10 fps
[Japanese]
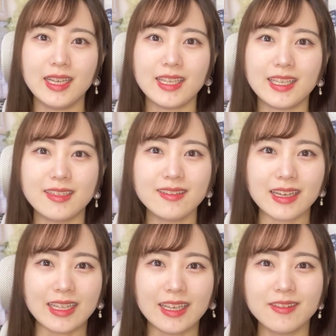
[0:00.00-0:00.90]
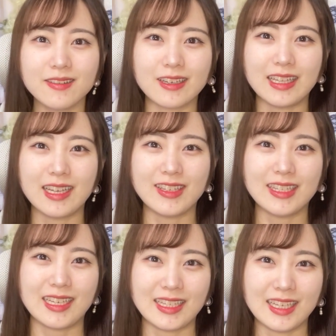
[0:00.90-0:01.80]
昼かな夜かなみ
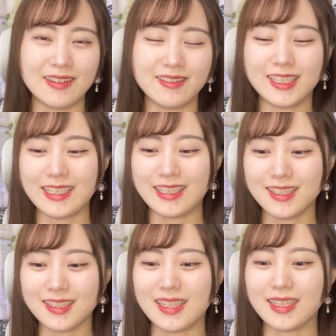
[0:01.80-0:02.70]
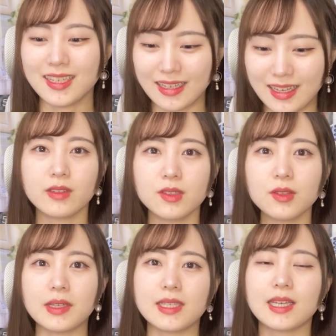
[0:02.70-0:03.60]
たいな雰囲気になってた中、
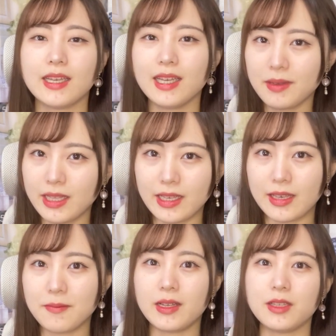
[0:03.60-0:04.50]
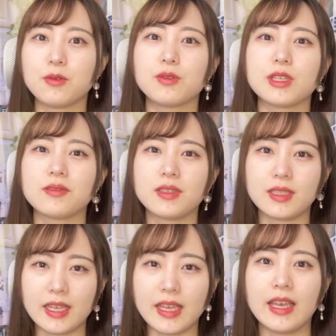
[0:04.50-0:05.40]
ちょっと私早めに現場に到着
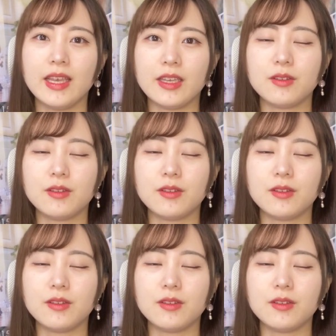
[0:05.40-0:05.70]
して、